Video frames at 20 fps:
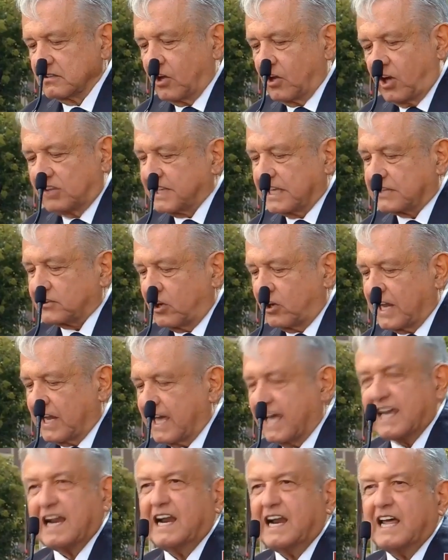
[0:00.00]
no se
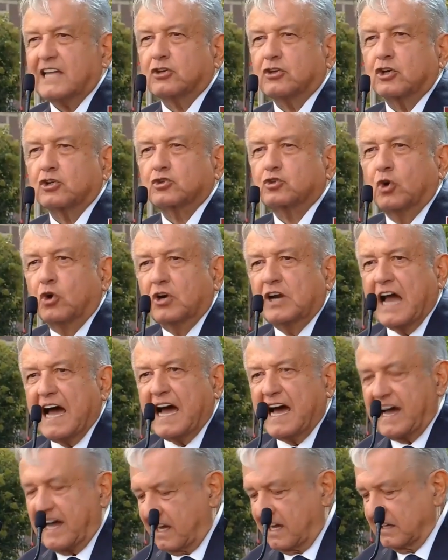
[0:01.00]
tolera la
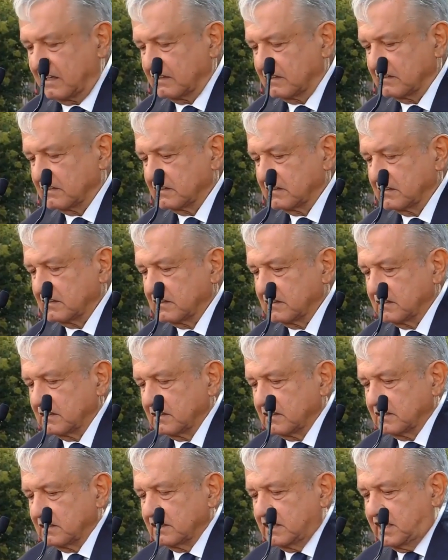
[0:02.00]
tortura
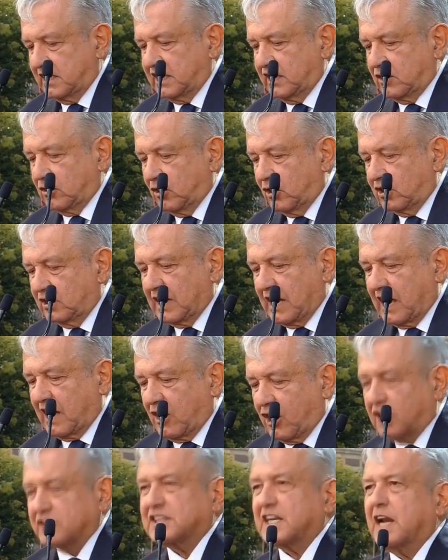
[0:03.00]
ni
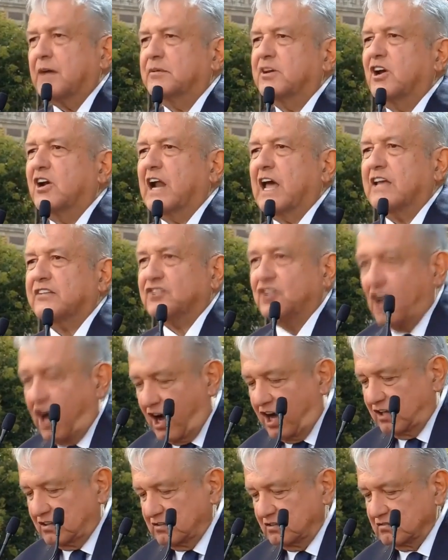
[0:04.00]
ninguna otra
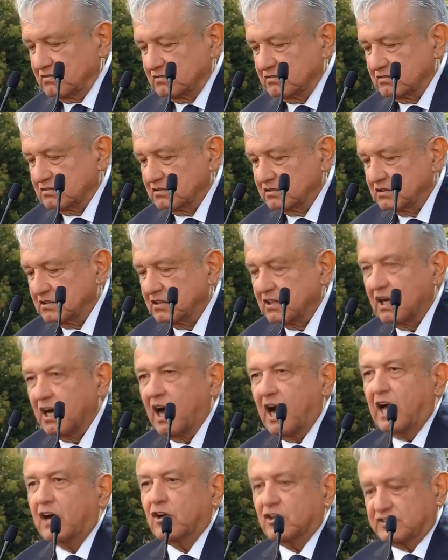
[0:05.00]
violación
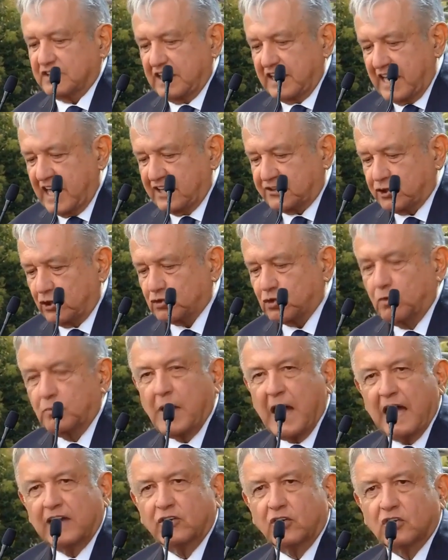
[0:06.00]
a los derechos
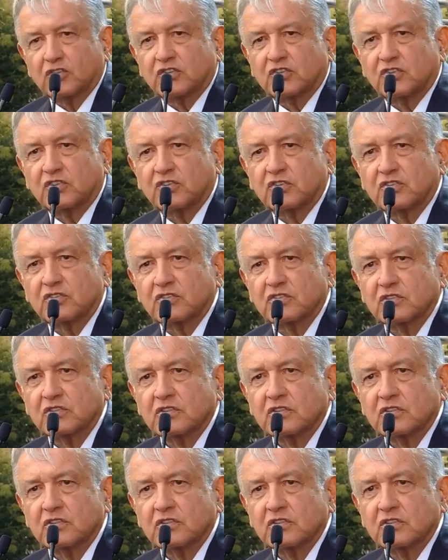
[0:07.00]
humanos.